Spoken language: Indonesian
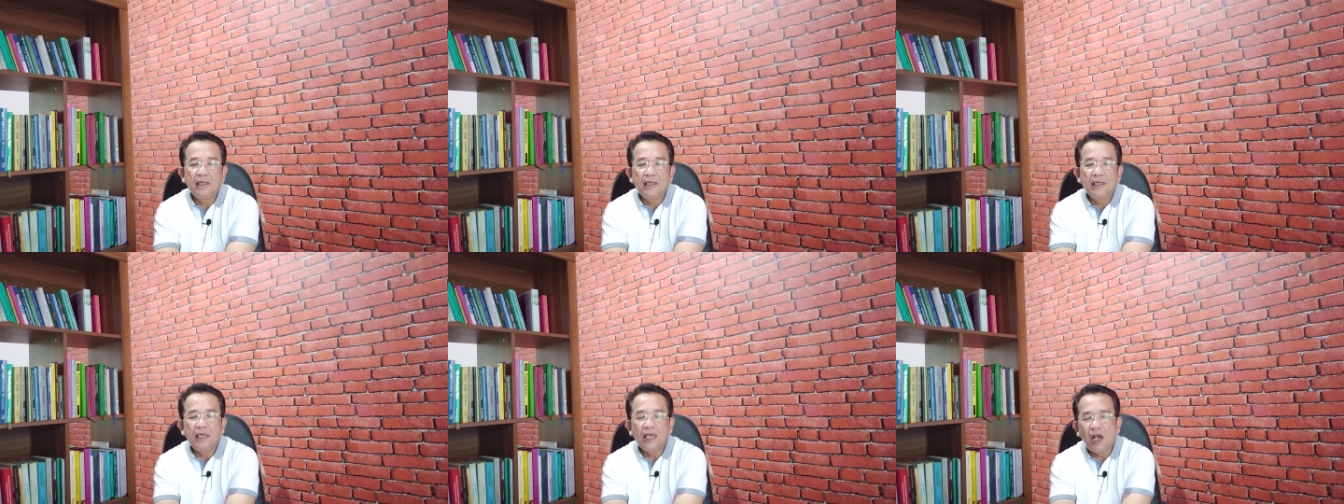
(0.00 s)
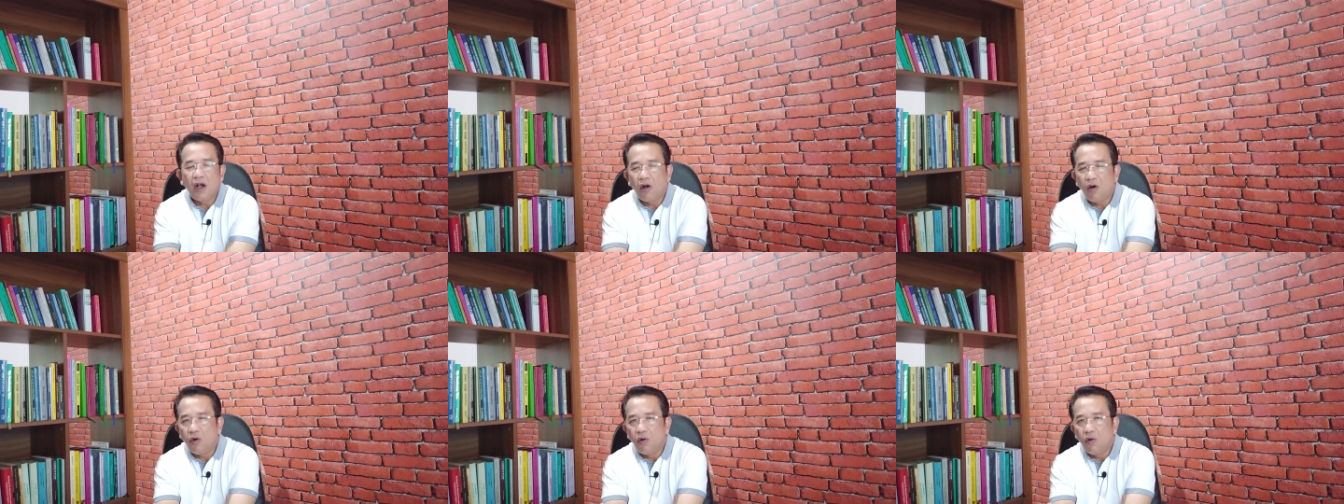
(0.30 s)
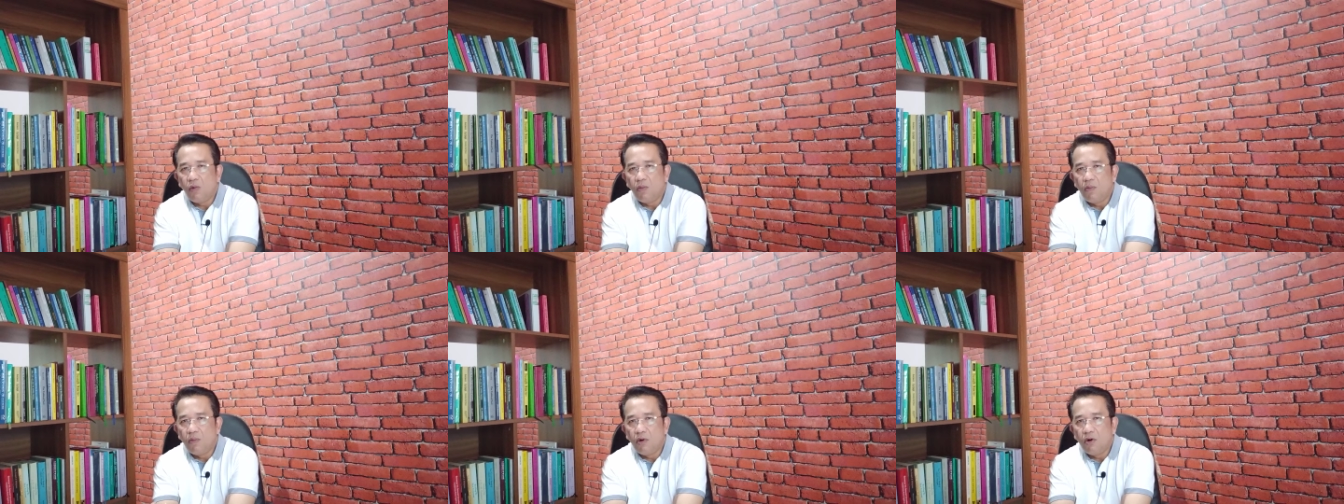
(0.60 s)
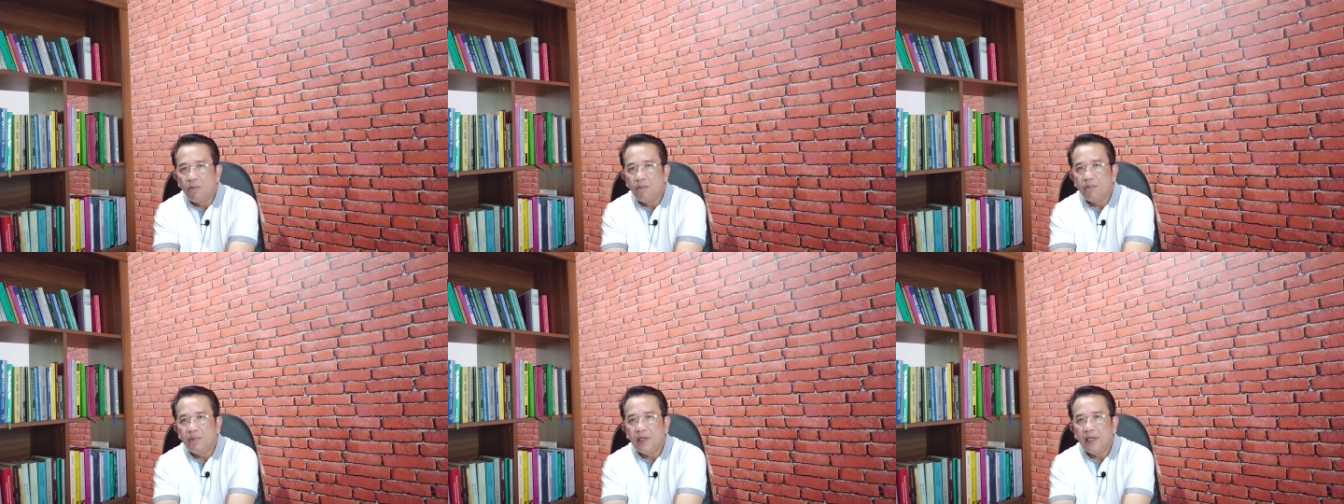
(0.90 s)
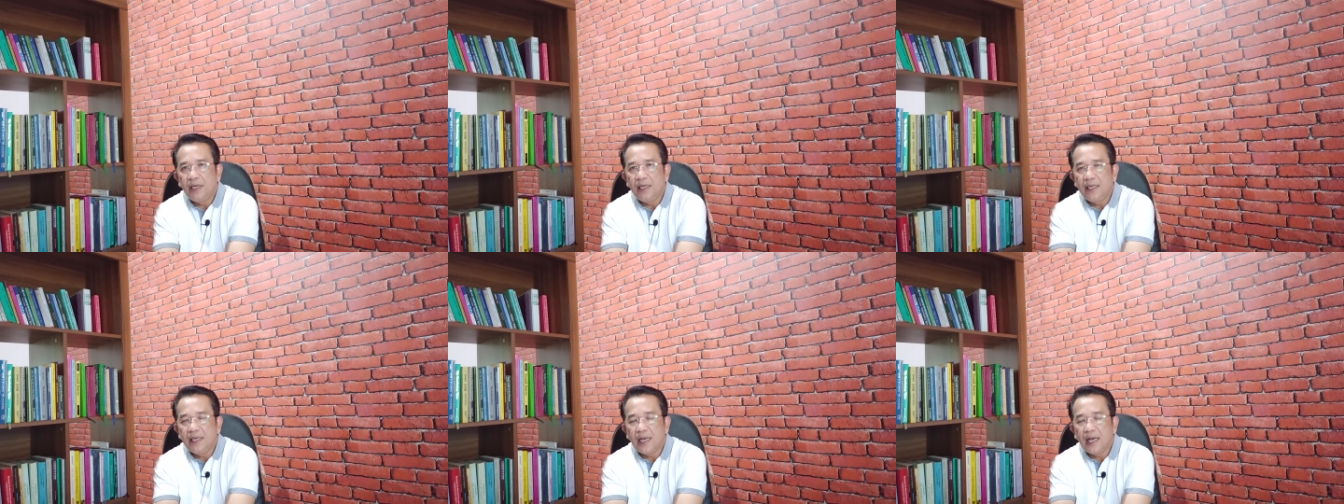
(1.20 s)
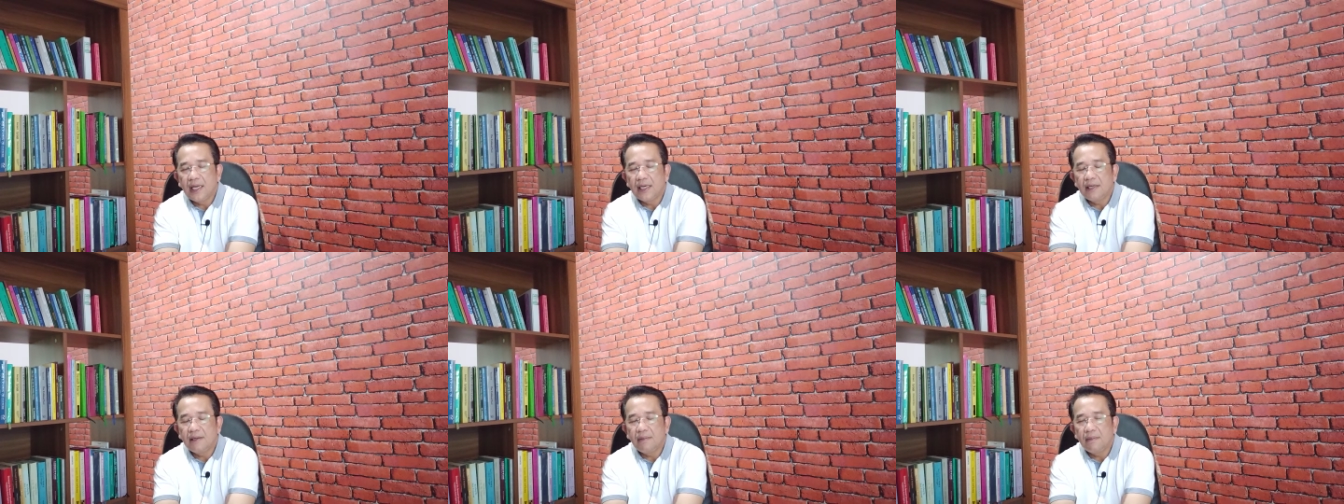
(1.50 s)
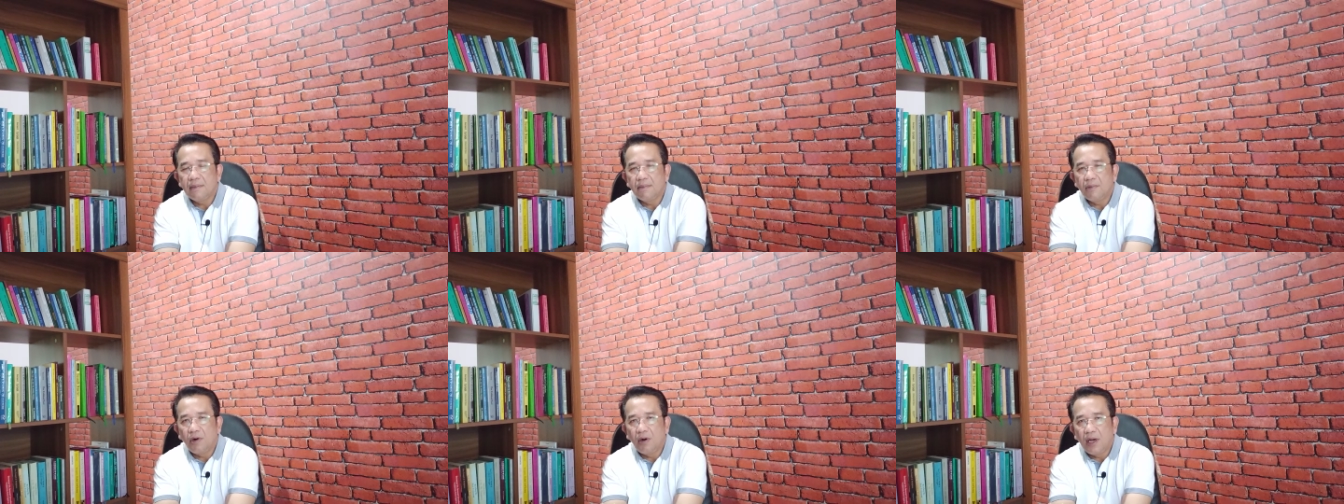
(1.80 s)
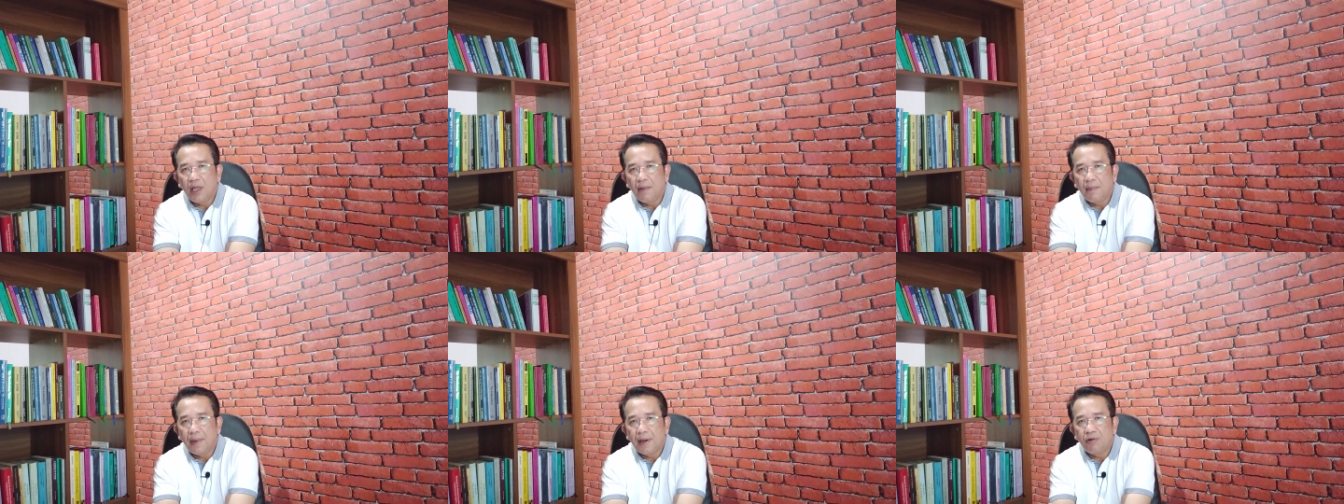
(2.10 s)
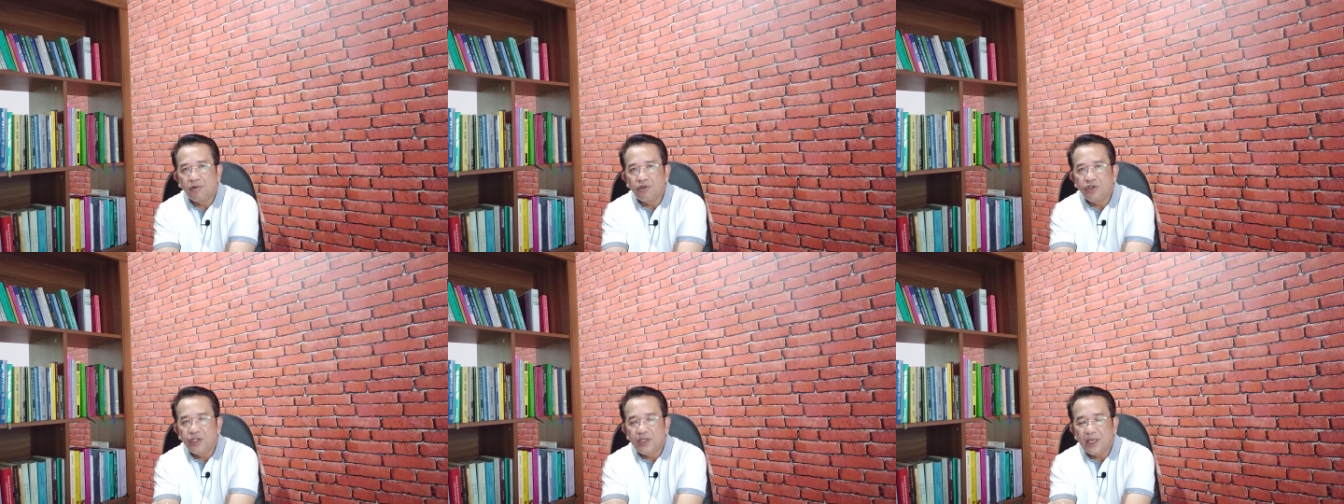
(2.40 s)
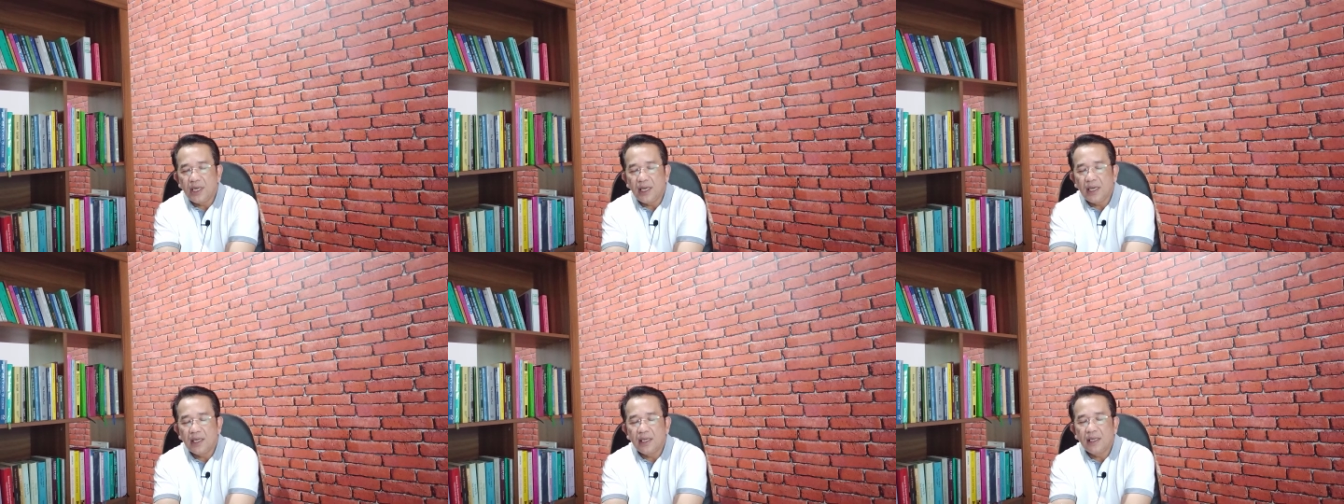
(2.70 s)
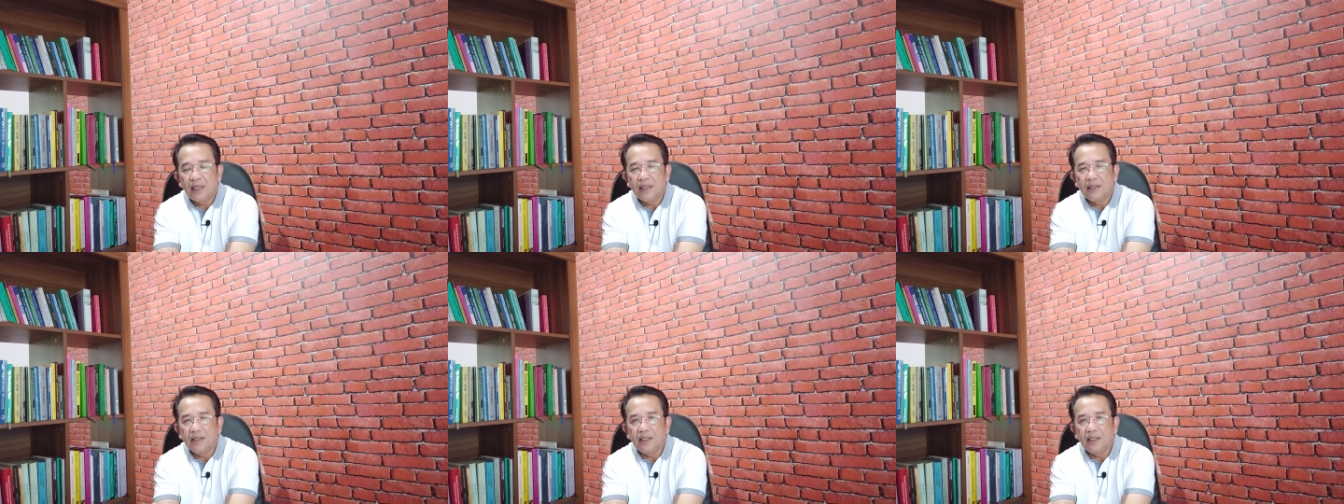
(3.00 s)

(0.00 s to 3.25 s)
yang umum dilihat oleh manusia,